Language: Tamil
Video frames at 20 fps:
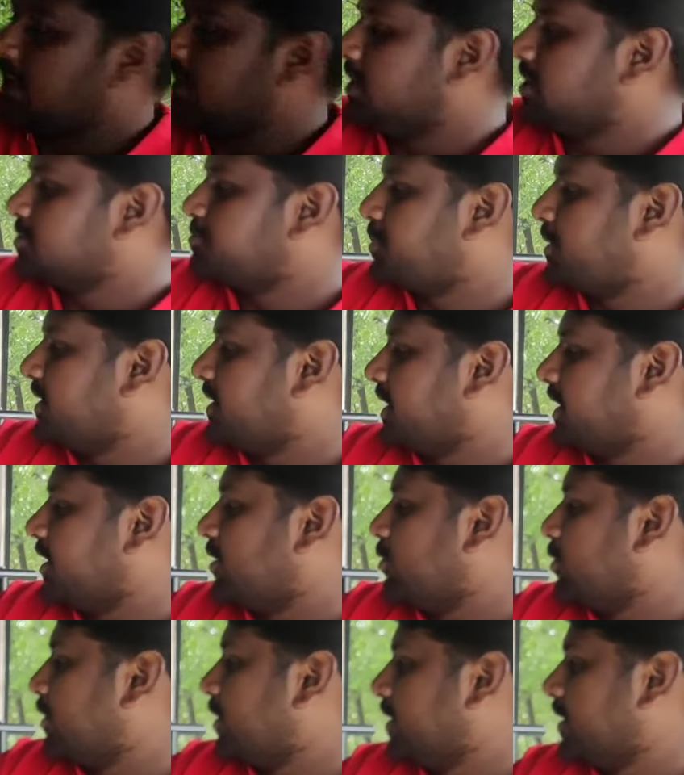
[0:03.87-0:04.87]
கலர்ஸ்
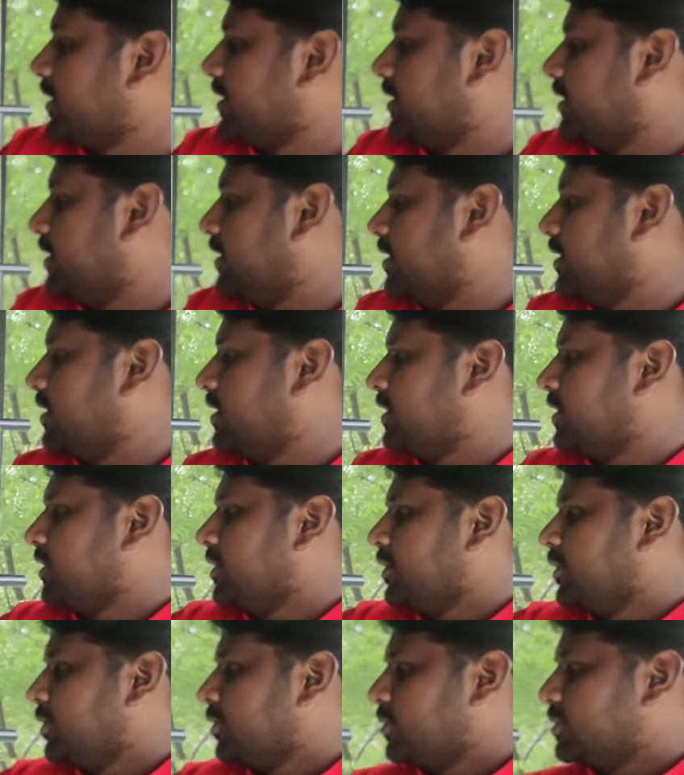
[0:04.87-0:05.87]
பார்த்தீங்கன்னா ஒரு
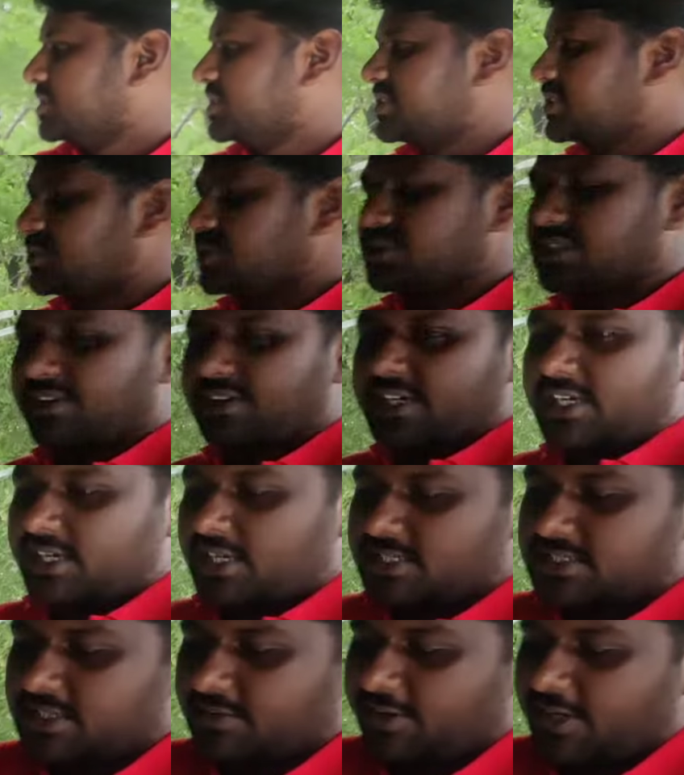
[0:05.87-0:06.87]
ஒரு சிக்ஸ் டு செவன்
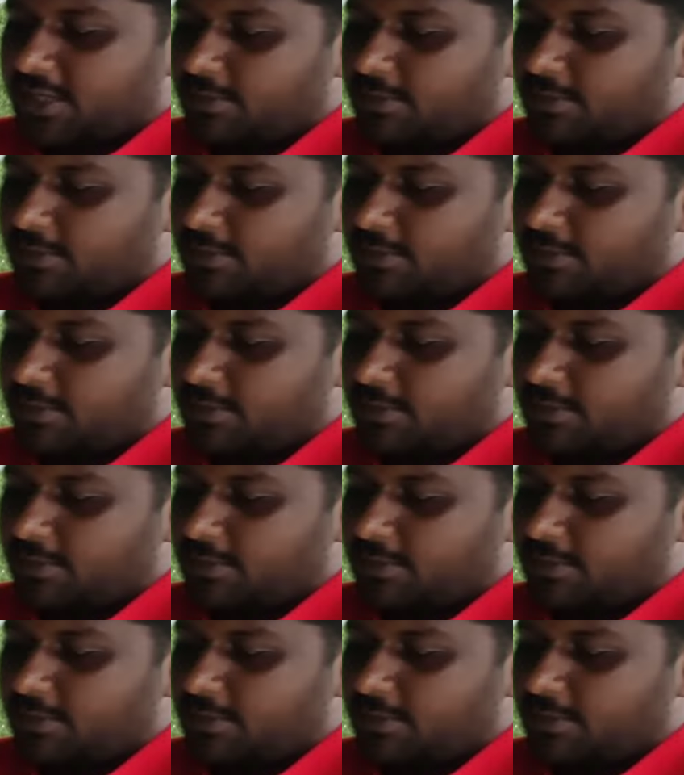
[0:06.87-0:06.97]
கலர்ஸ்